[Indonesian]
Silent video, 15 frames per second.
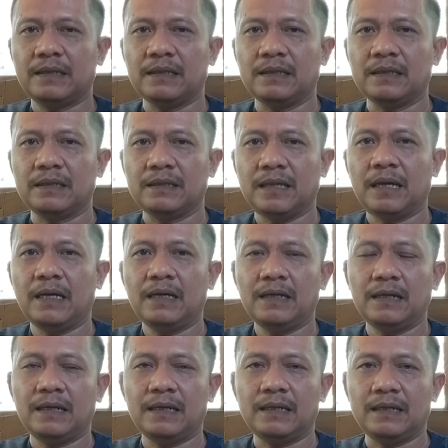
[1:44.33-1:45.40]

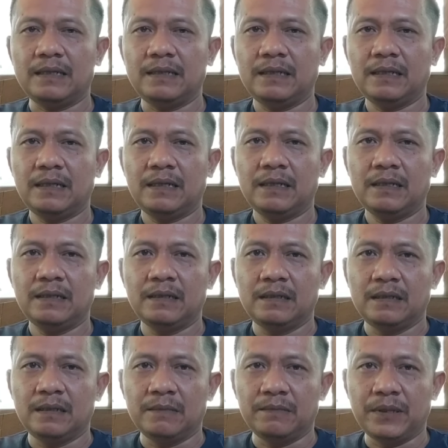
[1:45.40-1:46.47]
tentang adanya
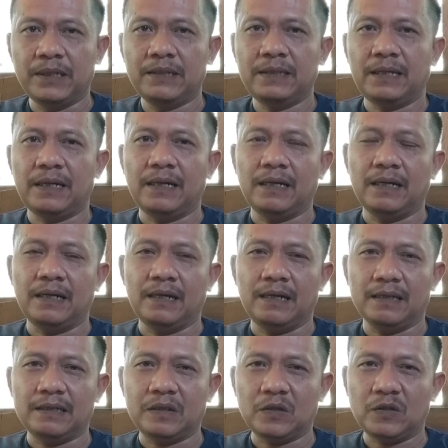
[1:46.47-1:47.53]
berita
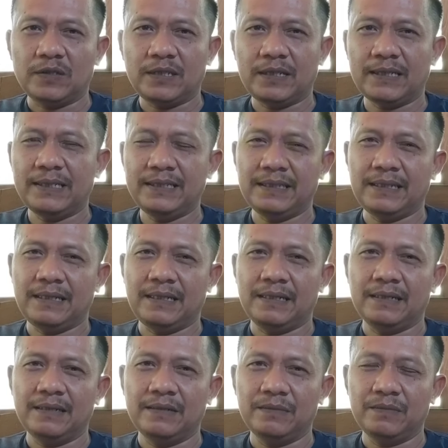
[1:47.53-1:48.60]
atau cerita